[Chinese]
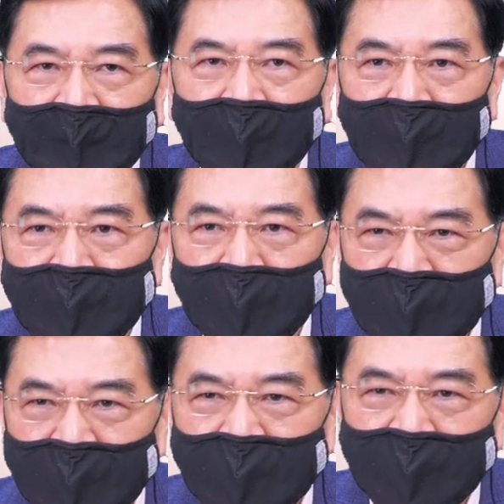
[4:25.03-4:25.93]
环球
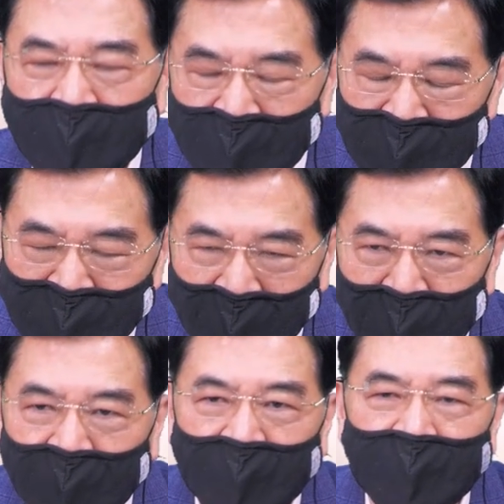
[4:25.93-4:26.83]
金今天再
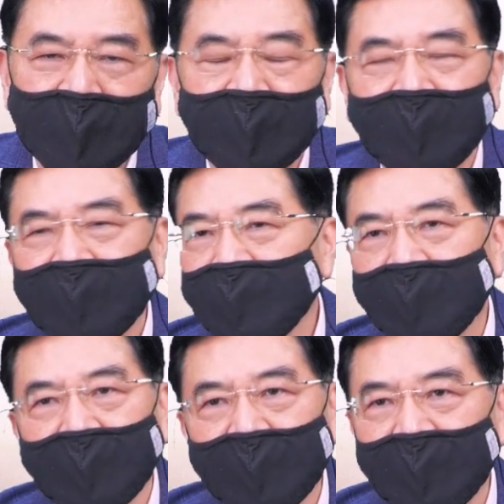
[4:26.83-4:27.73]
破底，我跟你
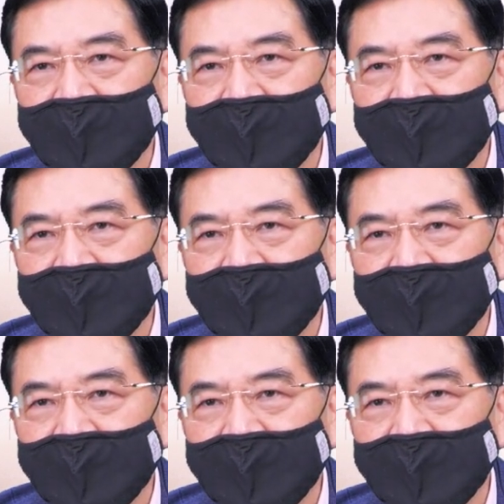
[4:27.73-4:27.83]
讲，